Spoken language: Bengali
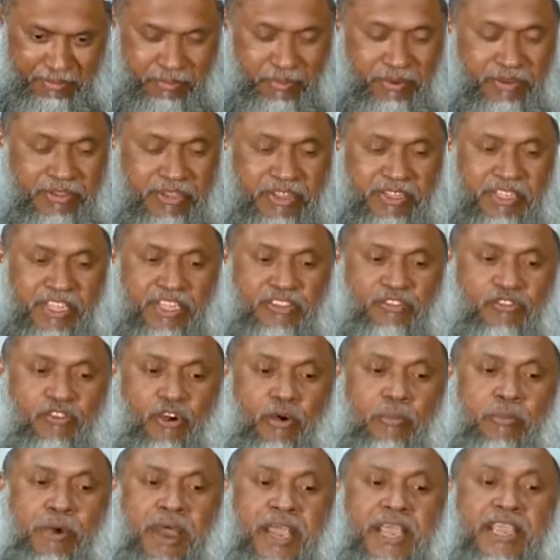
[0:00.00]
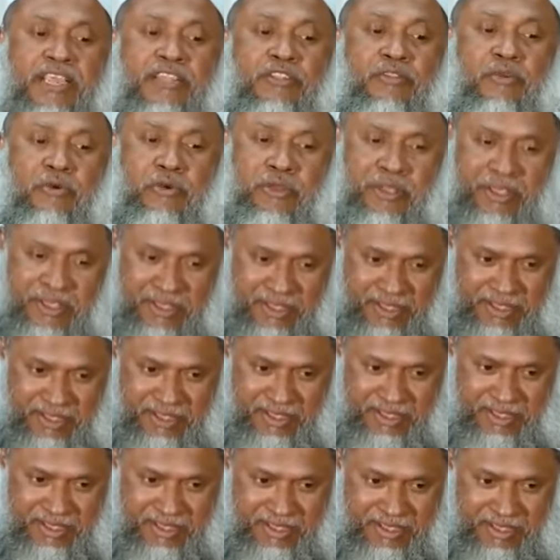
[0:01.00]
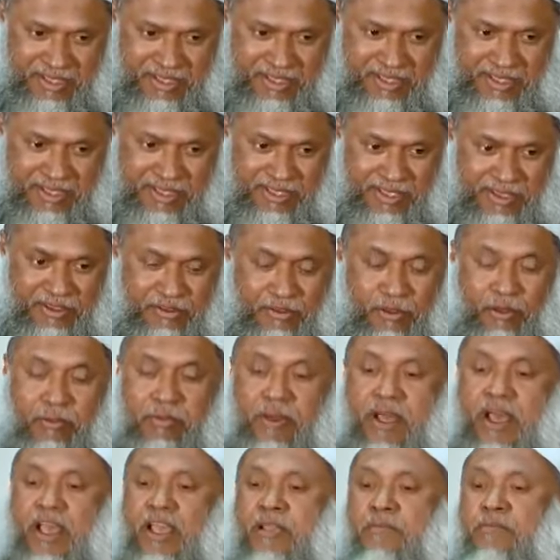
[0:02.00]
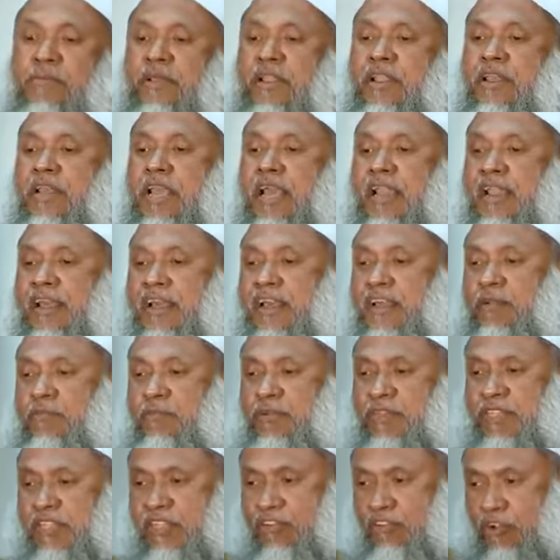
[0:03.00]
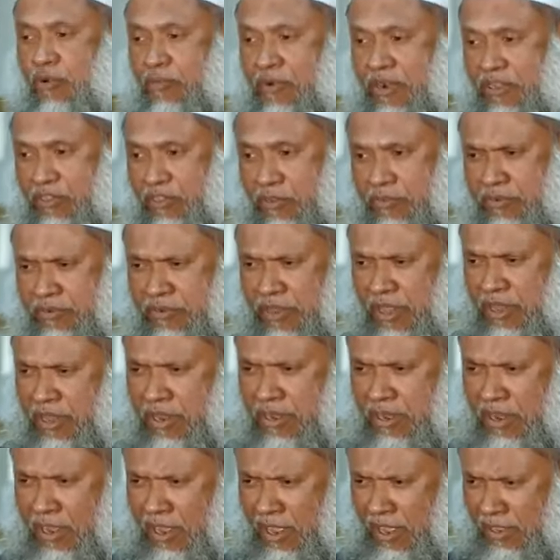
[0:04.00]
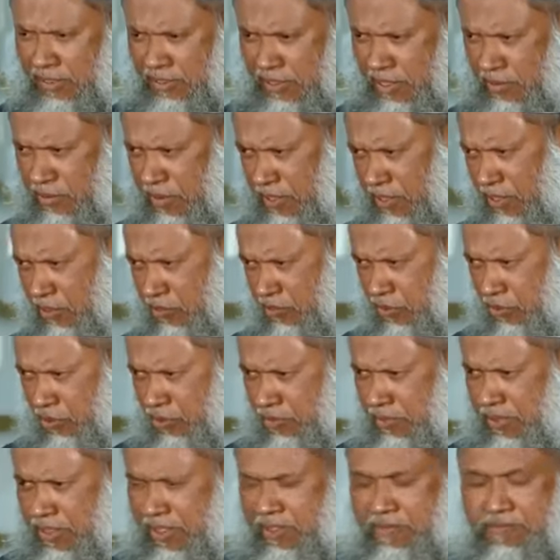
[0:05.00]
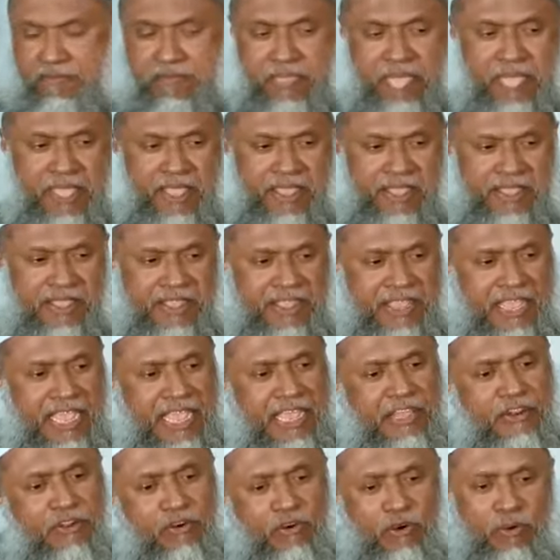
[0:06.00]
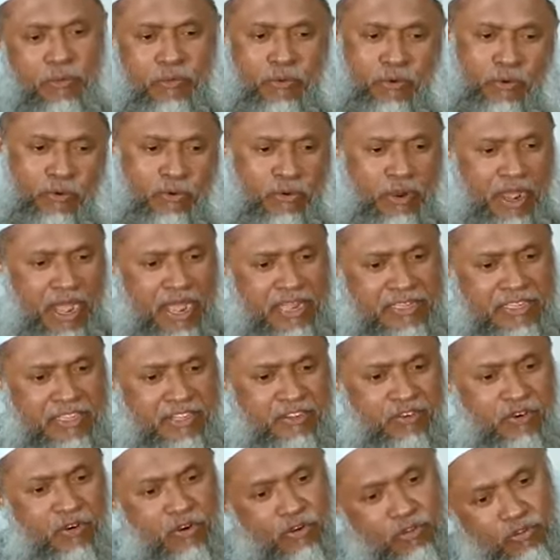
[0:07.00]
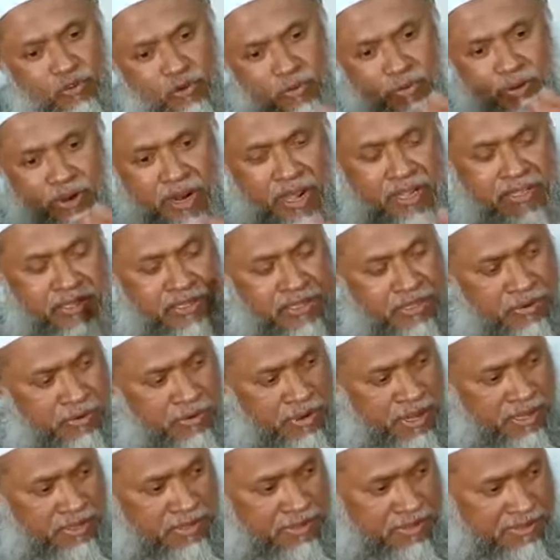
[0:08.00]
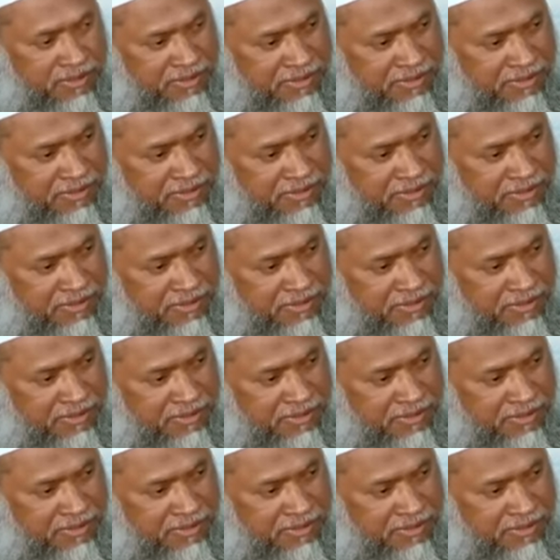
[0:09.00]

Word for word: মসজিদে জমায়েত হয়ে সবাই মিলে এলাকার মধ্যে জমায়েত হবে সারা রাত এবাদত করবে এইরকম কোনো হাদিস কোনো দুর্বল হাদিসেও নাই